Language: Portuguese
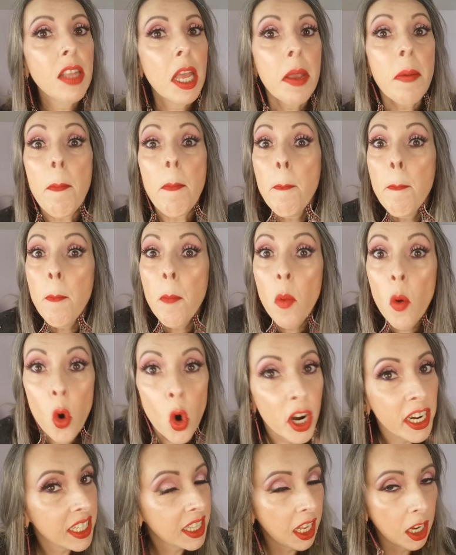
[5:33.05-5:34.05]
têm
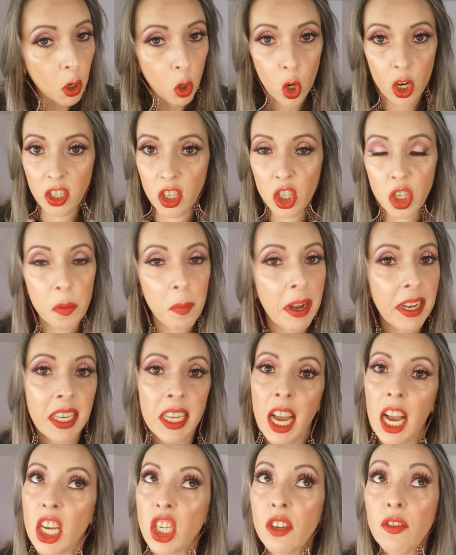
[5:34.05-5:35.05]
muita coisa de
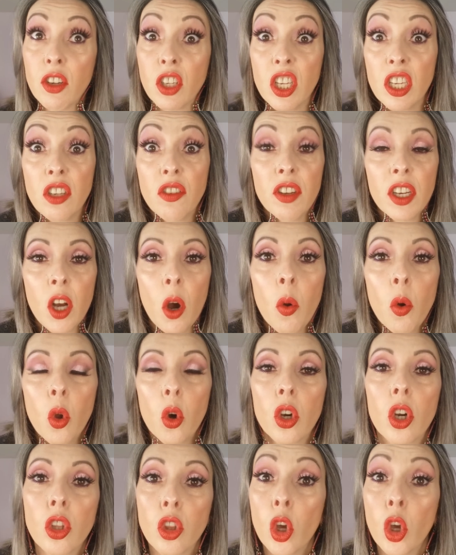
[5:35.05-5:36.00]
maquiagem, vocês ficam loucos.